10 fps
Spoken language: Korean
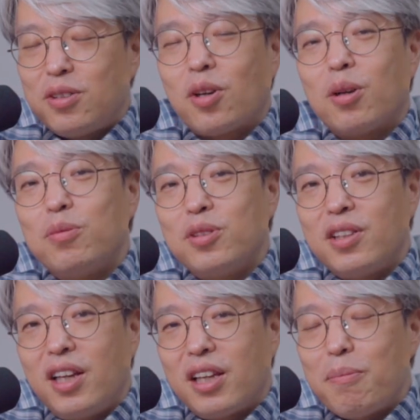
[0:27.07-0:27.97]

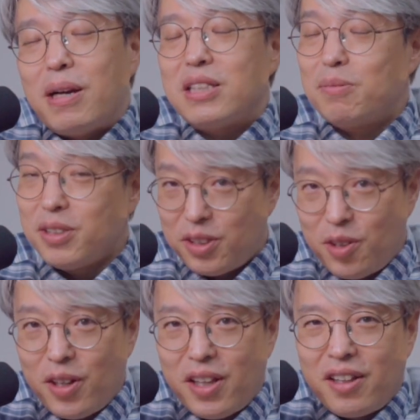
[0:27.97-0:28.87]
여러분들에게 말씀을
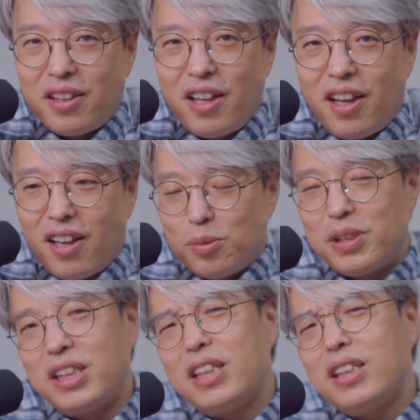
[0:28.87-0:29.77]
드려야 되는데 좀
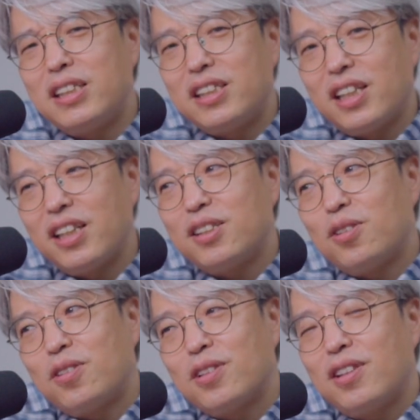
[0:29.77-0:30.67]

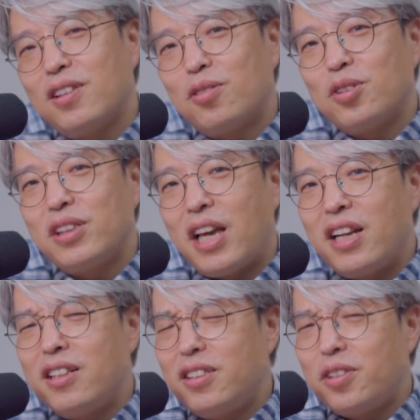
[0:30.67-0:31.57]
실제적인 어떤
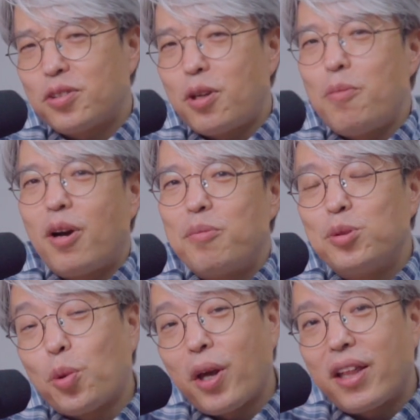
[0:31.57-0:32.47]
예를 들어서 설명하면
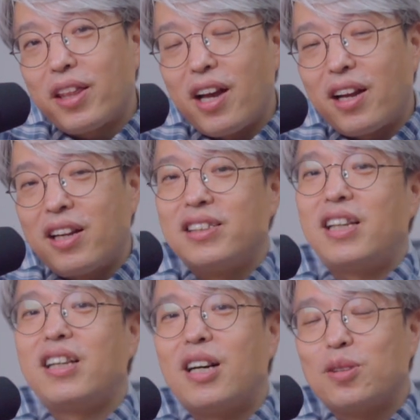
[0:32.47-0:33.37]
좋겠다라는
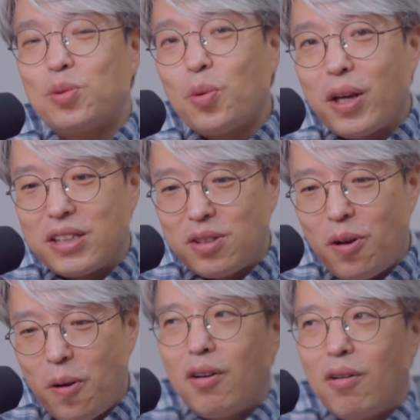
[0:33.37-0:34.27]
생각
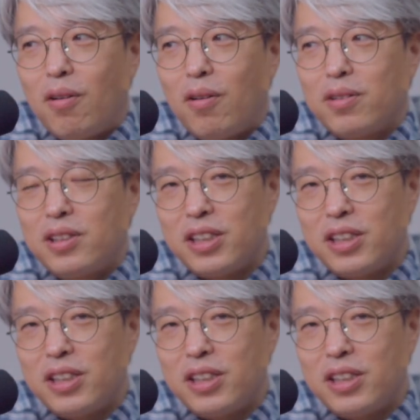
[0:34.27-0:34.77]
속에서 어,